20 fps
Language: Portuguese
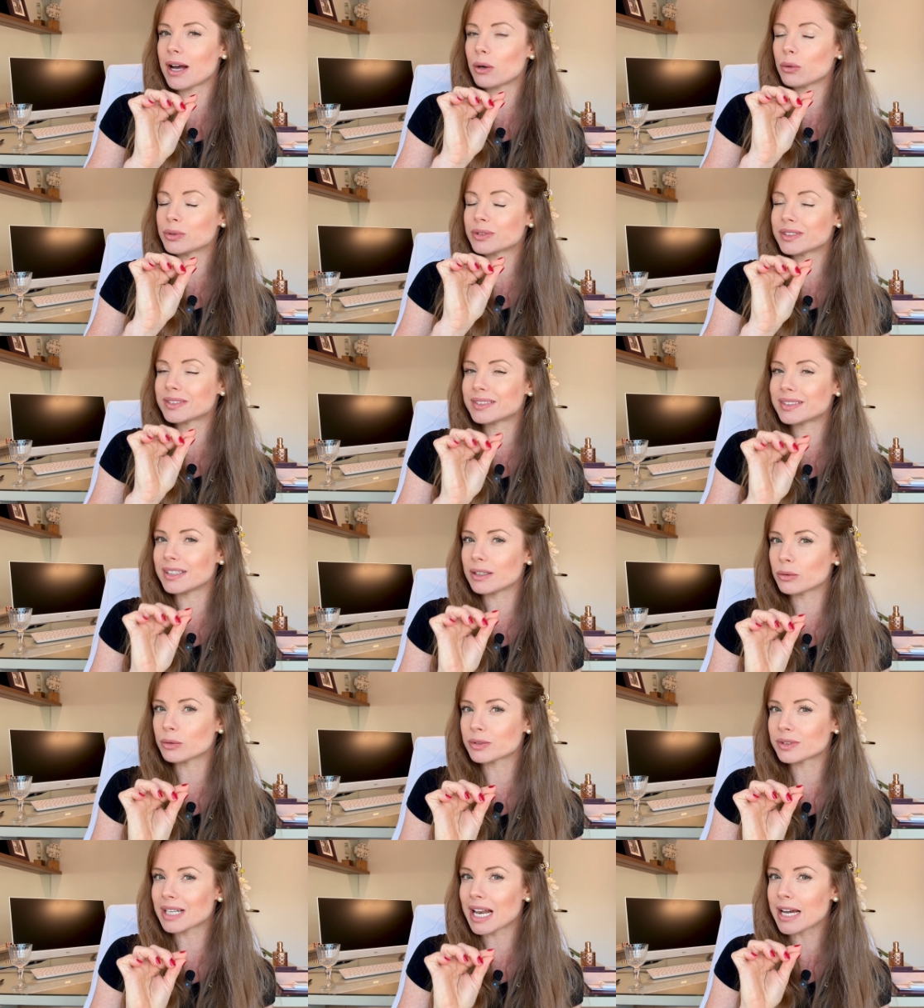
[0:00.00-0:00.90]
os,
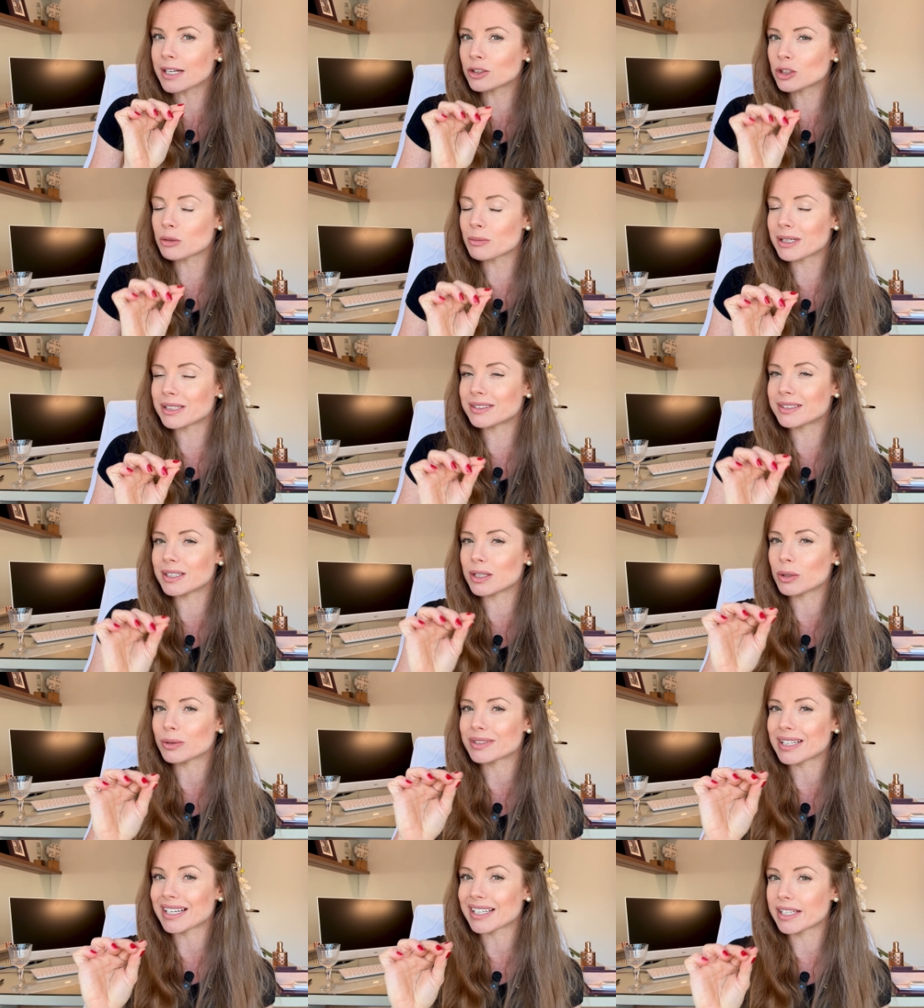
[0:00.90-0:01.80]
os
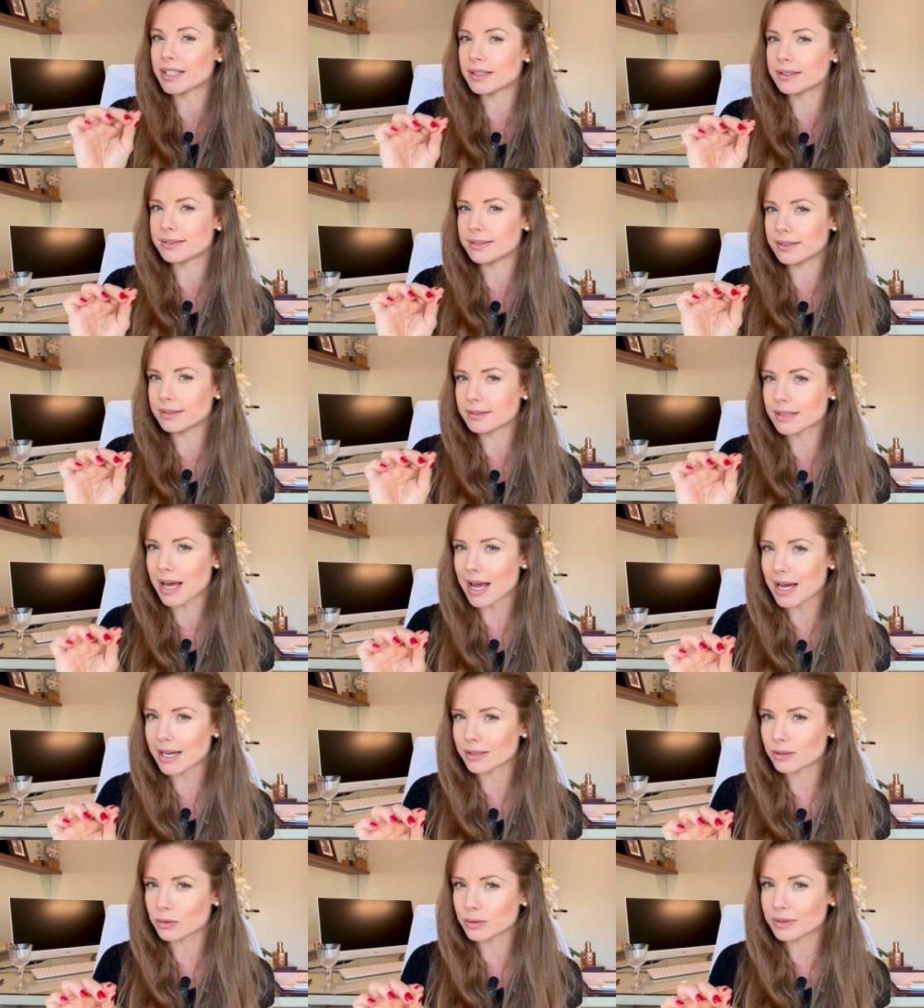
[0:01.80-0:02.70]
lactobacilos aqui
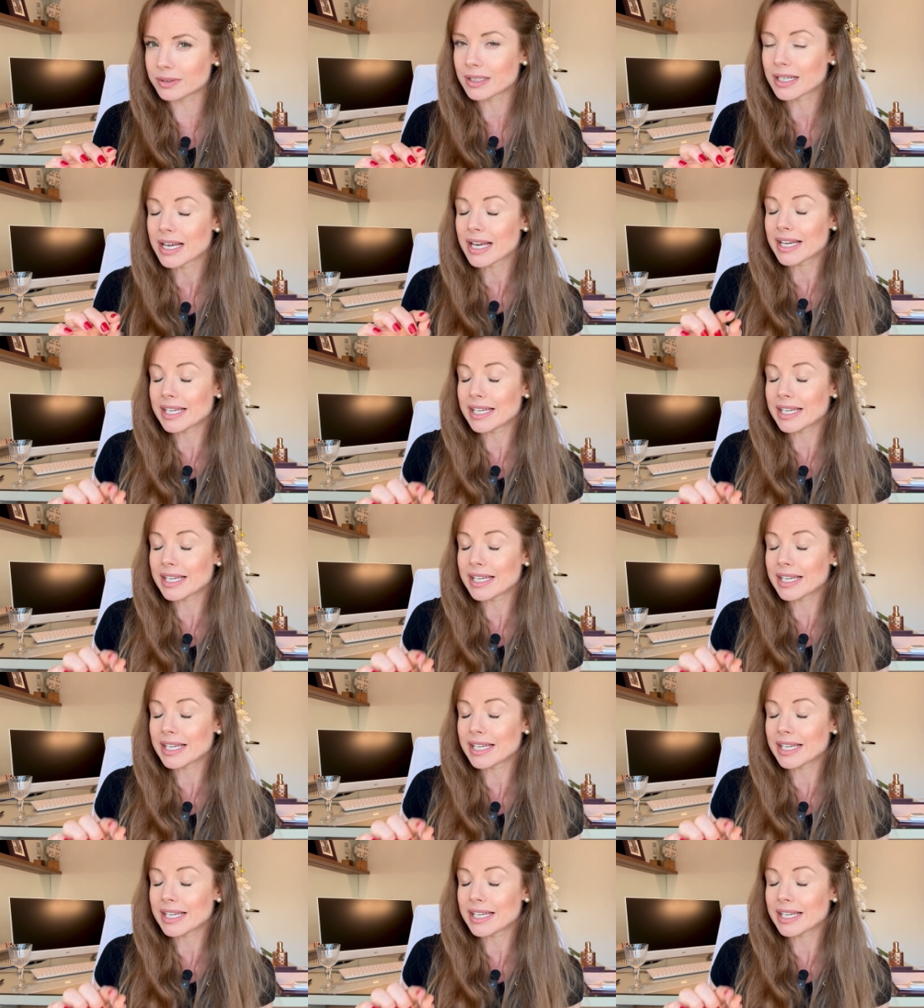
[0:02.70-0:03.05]
citados